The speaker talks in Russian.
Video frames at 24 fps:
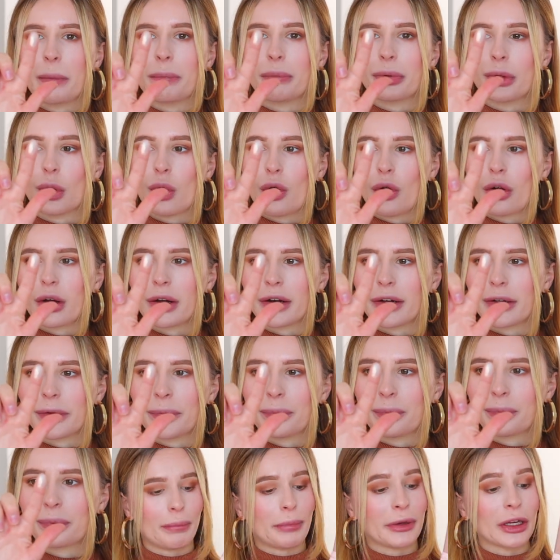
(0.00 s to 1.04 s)

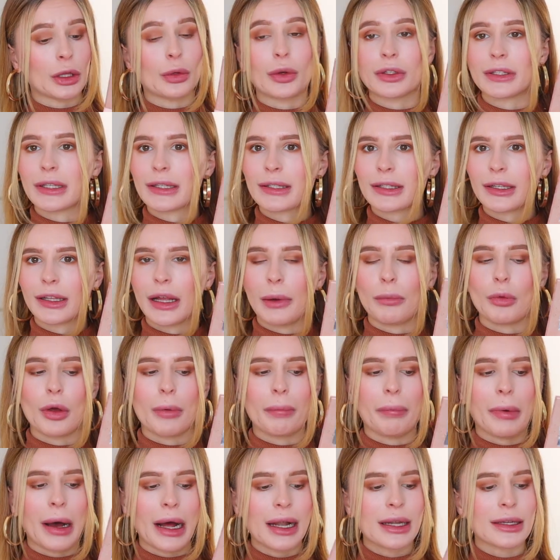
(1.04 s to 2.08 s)
плохо переносится на мой
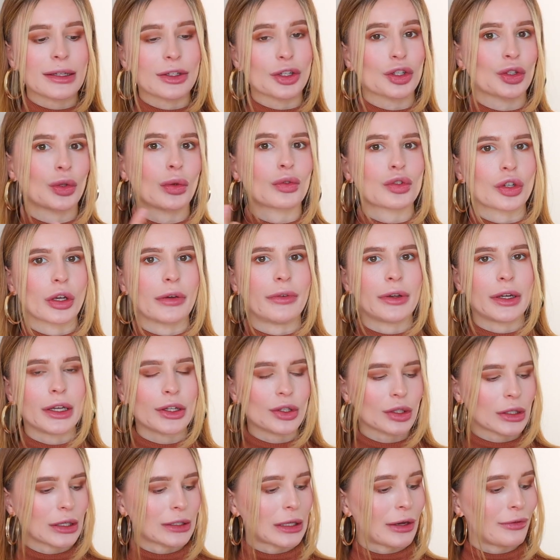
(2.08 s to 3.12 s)
палец, что уж
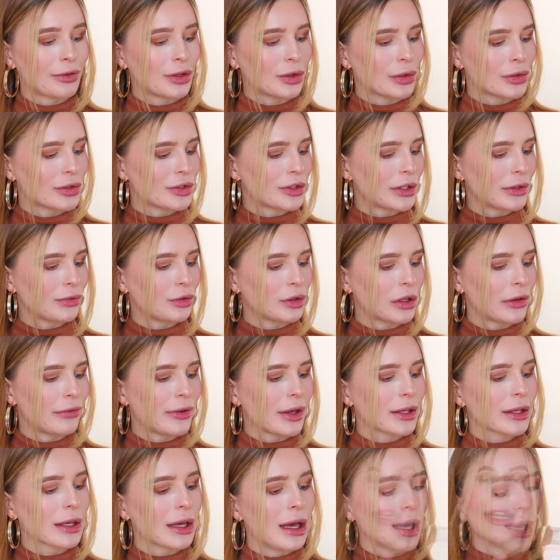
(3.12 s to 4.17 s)
говорить, когда вы носите его на
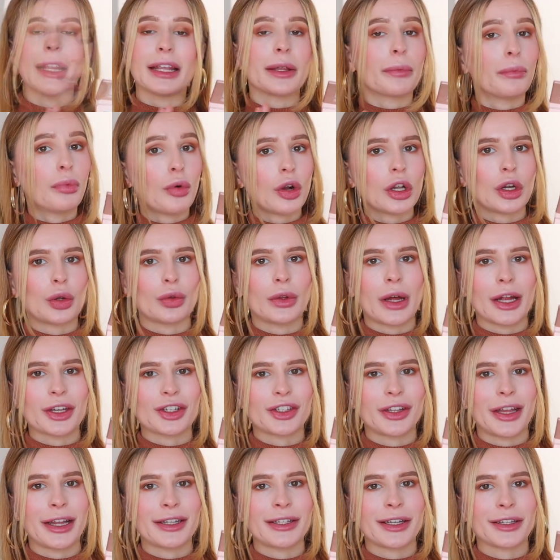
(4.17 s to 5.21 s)
веки. Наиболее
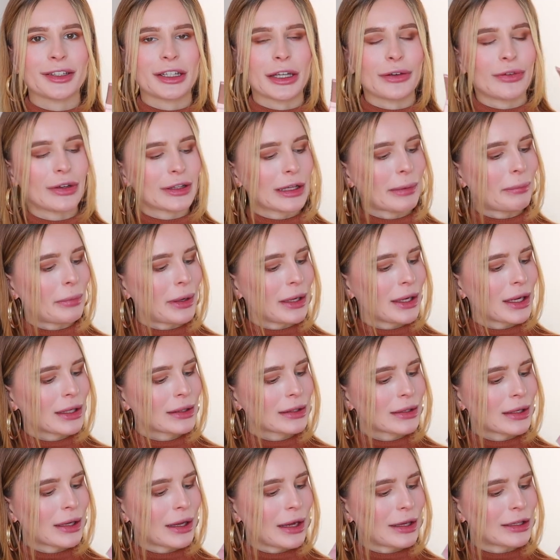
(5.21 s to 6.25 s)
удачные оттенки в этой
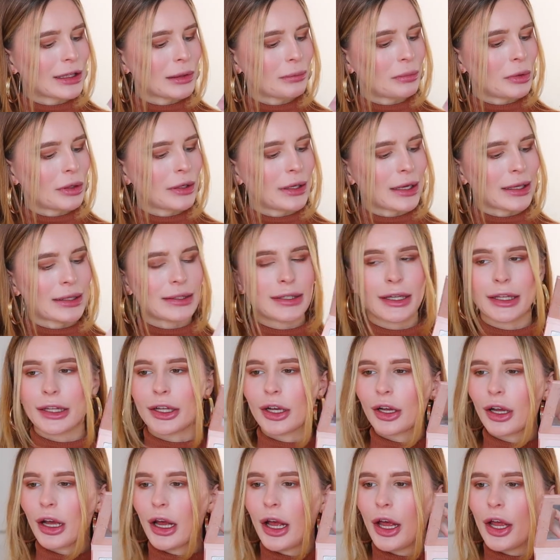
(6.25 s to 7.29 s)
палетке, это были
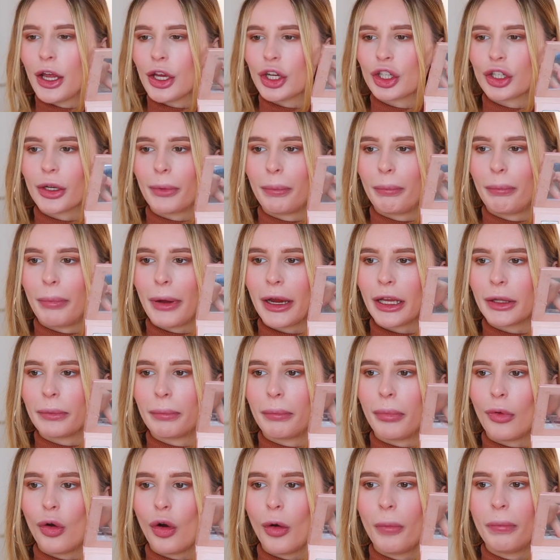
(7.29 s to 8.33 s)
оттенок
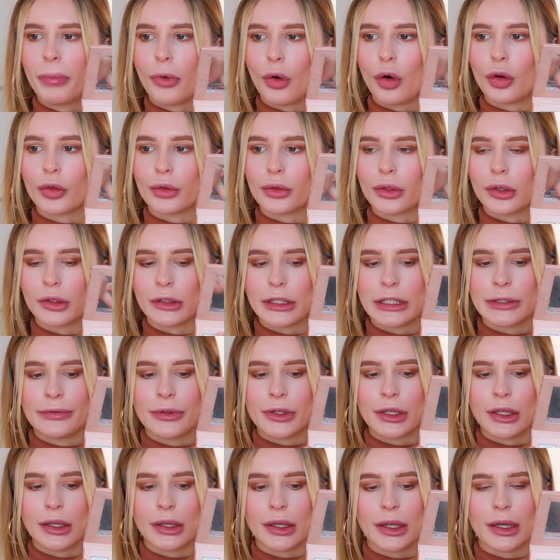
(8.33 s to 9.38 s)
Champagne Pop, он
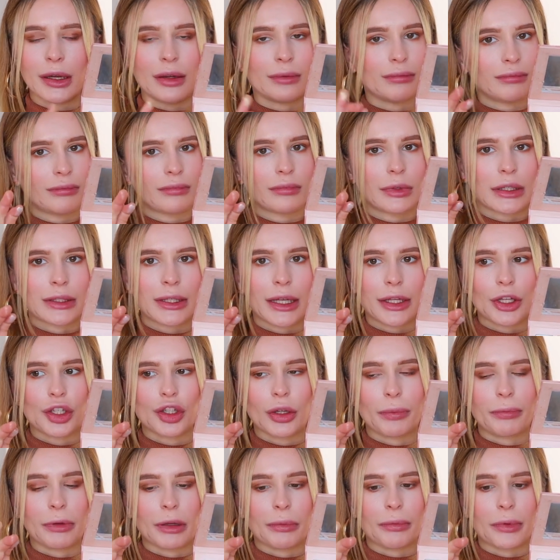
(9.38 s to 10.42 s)
действительно
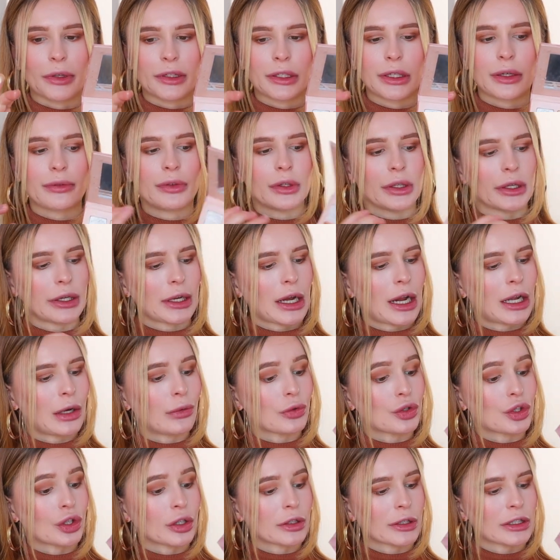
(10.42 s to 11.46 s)
достаточно пигментированный, реально
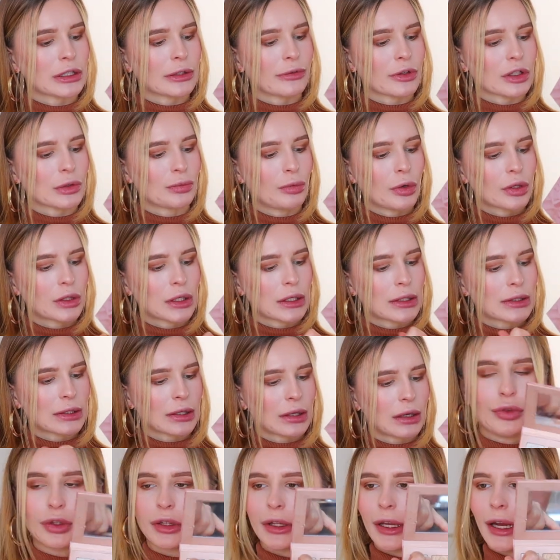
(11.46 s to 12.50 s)
очень красиво
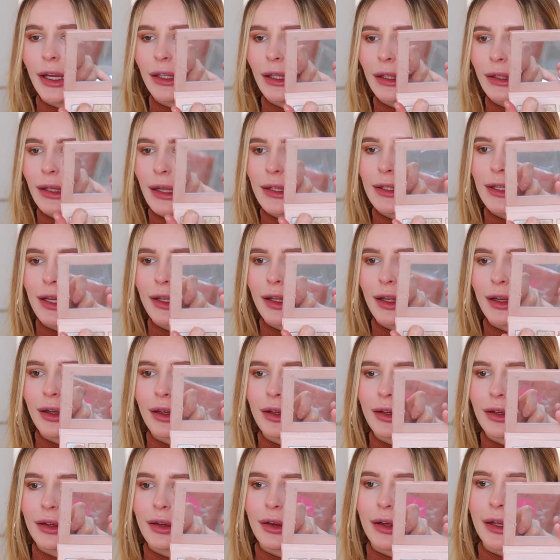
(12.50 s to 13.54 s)
смотрится. Вот этот
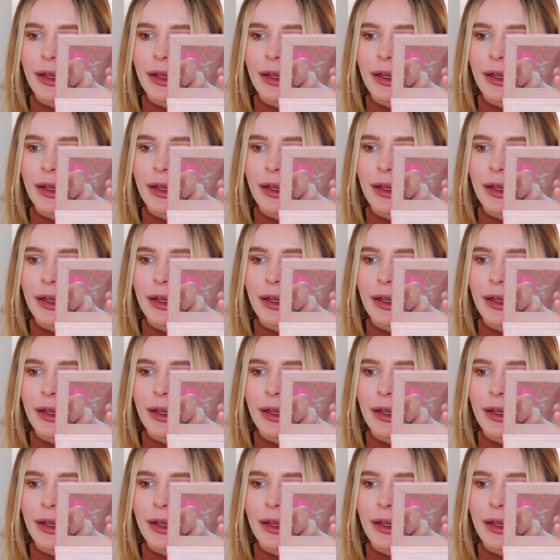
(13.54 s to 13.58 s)
оттенок,